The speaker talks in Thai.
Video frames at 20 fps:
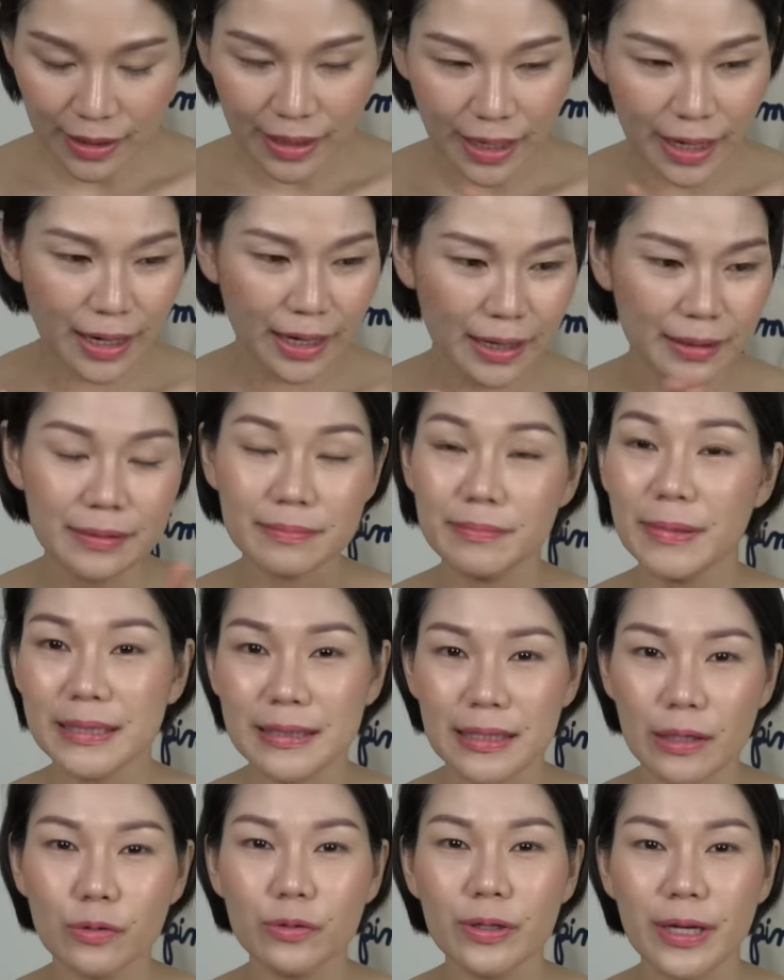เม็ก
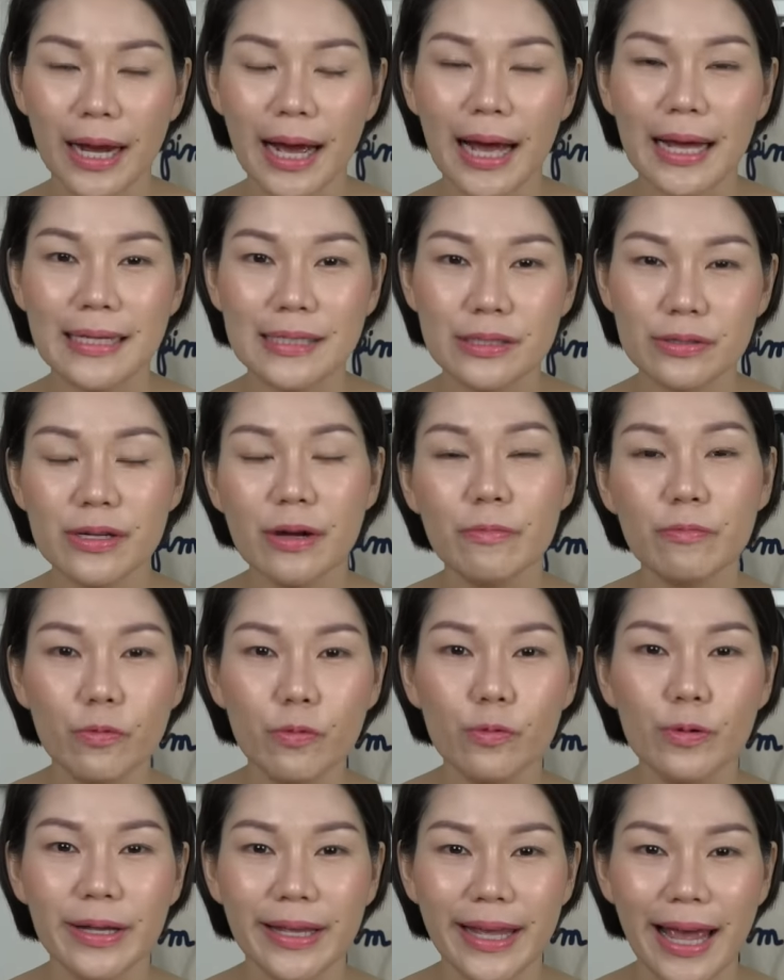ซ์ครูเนี่ยค่ะ History of
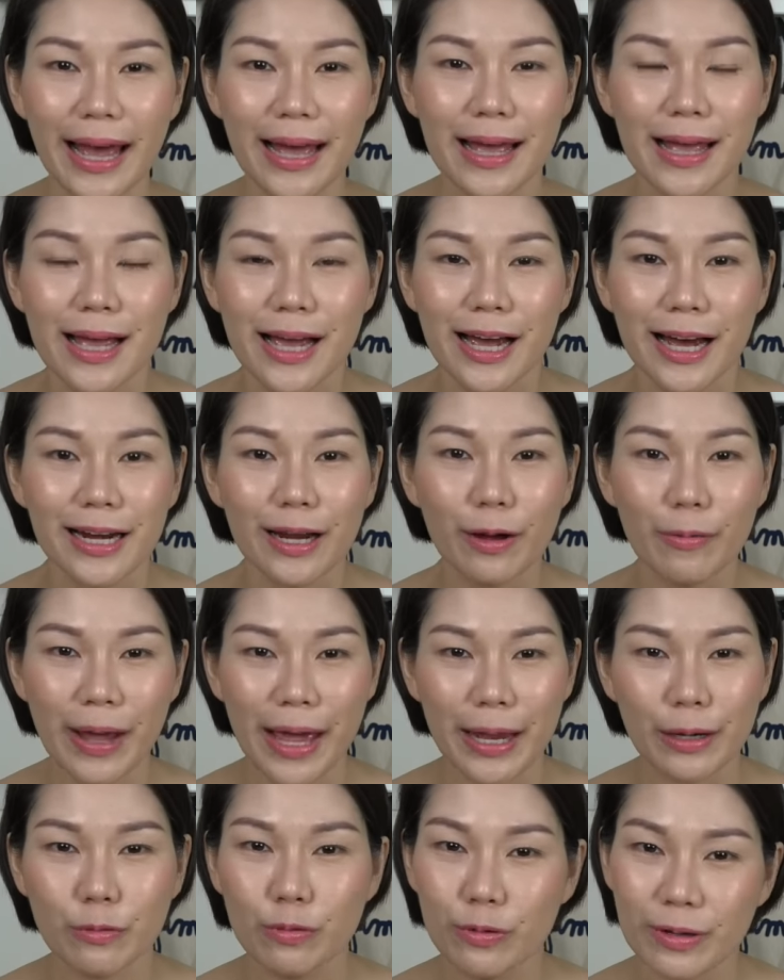Whoo อย่างเงี้ยเรา
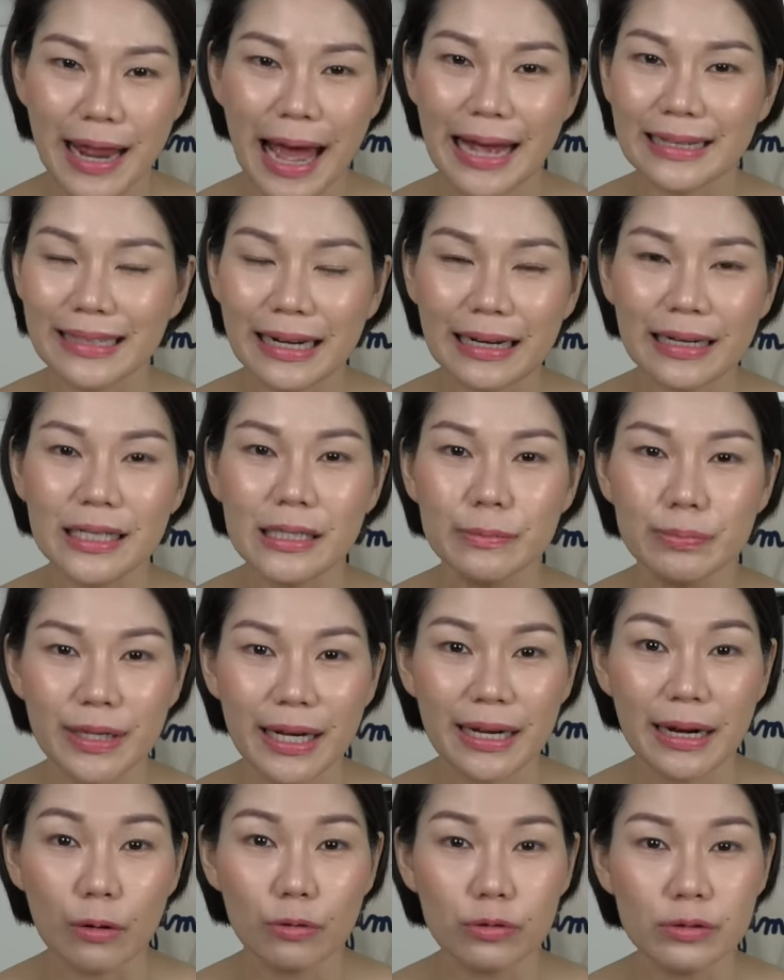เห็นคุณแดจังกึม
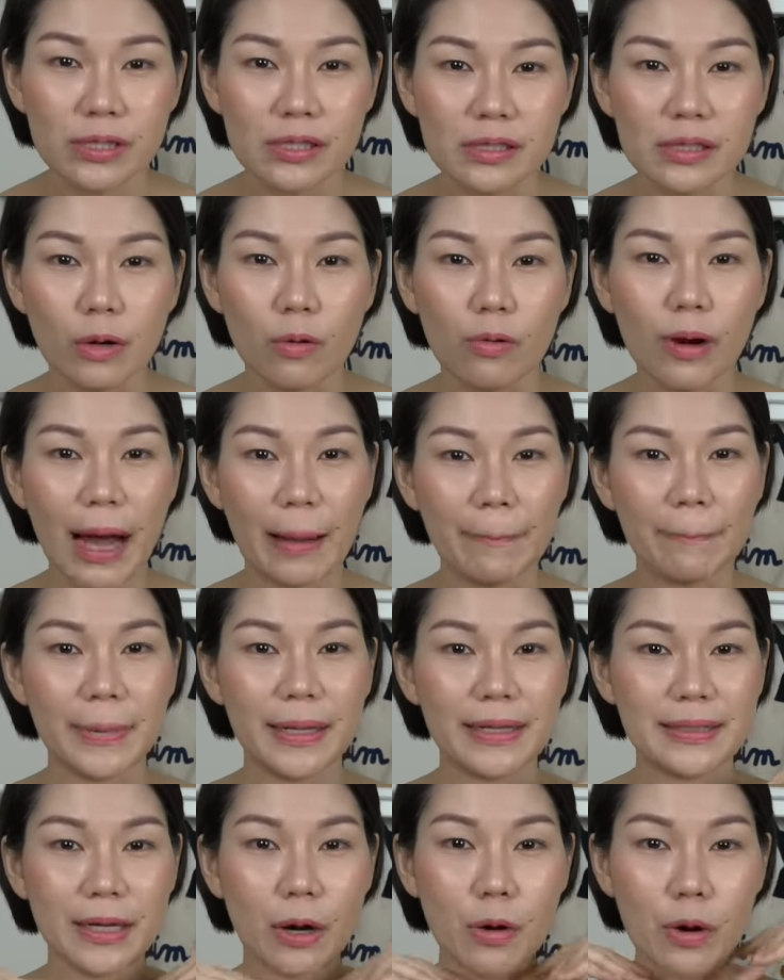เงี้ยเรารู้สึกถึงความ
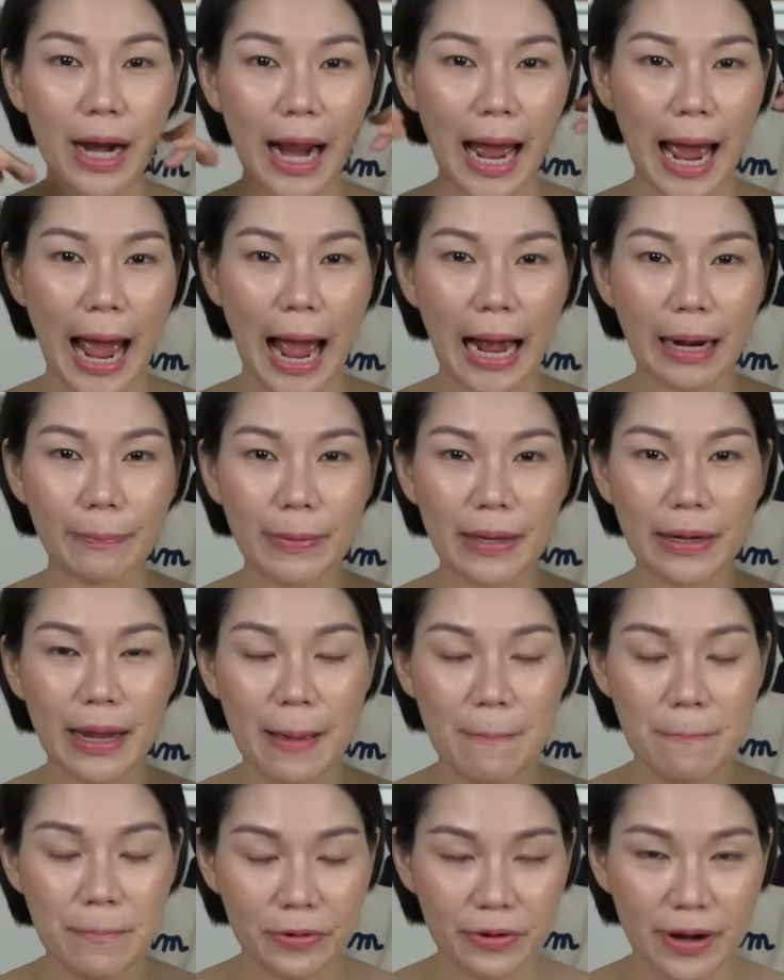เป็นเจ้านางเป็น
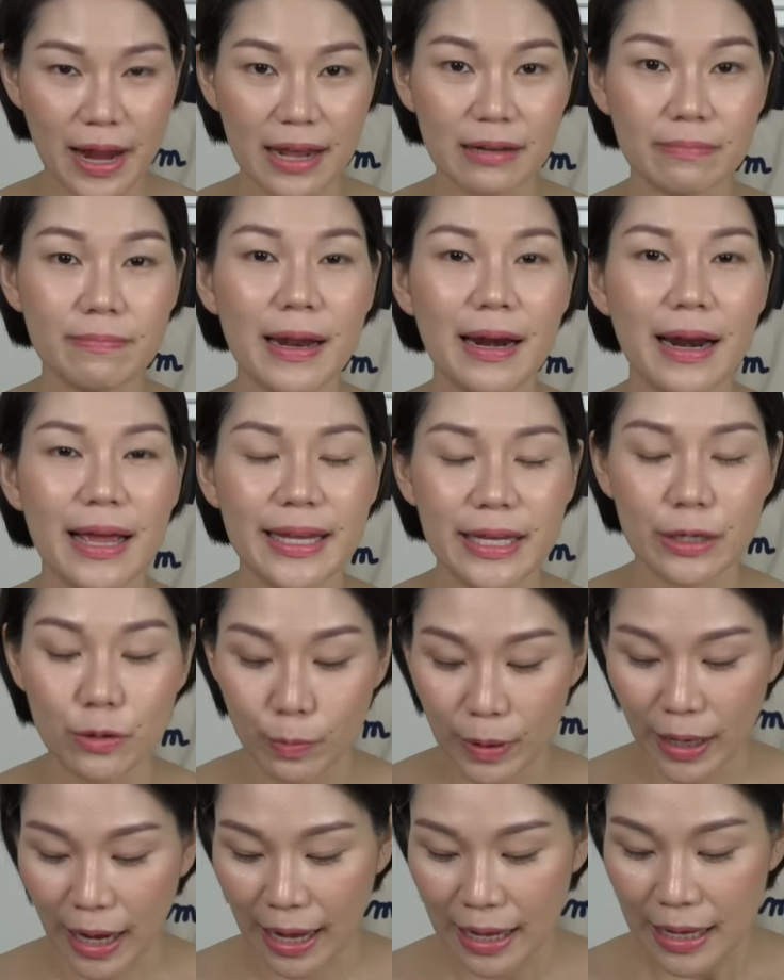Empress เป็นอะไรนี้ถู
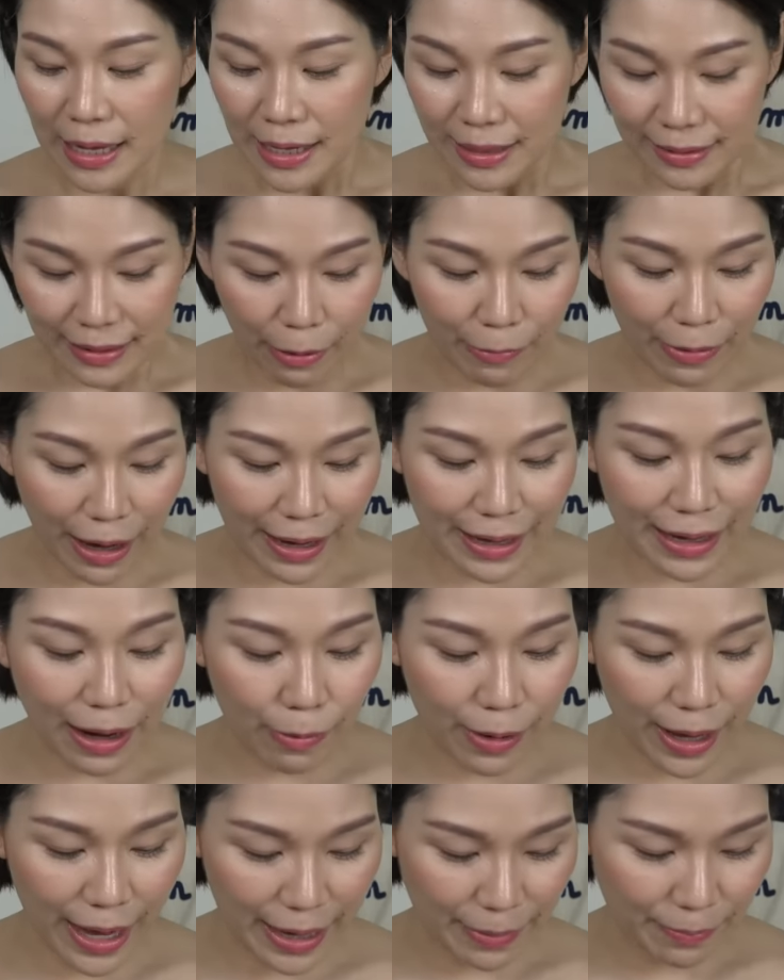กไหมคะแต่เวลาที่
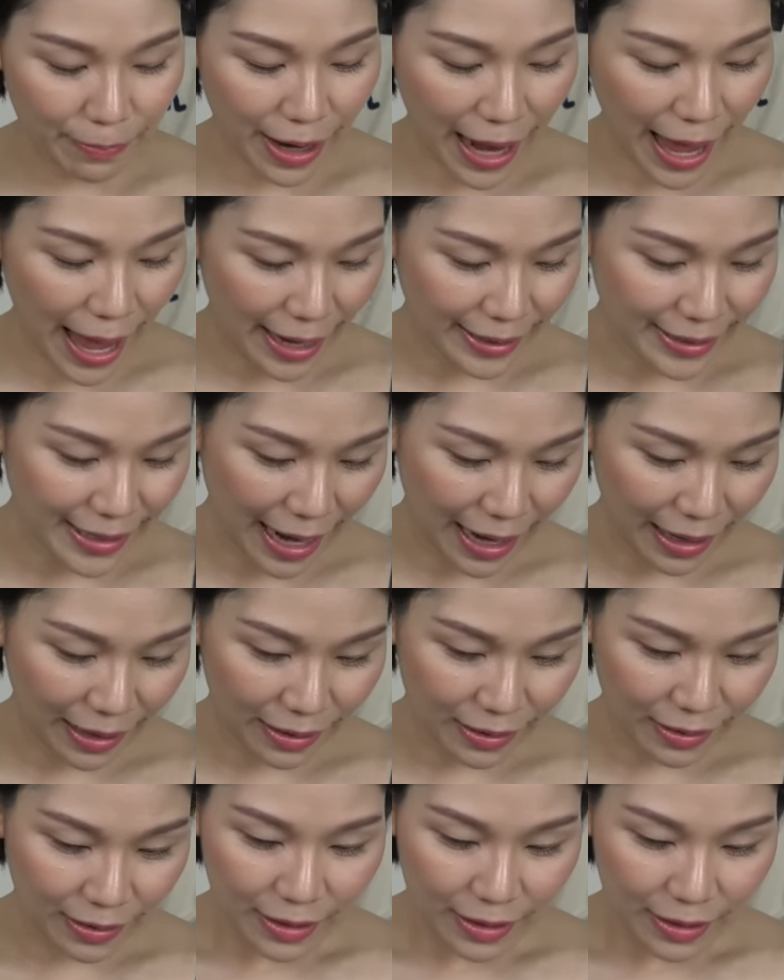เราเห็นแบรนด์อย่าง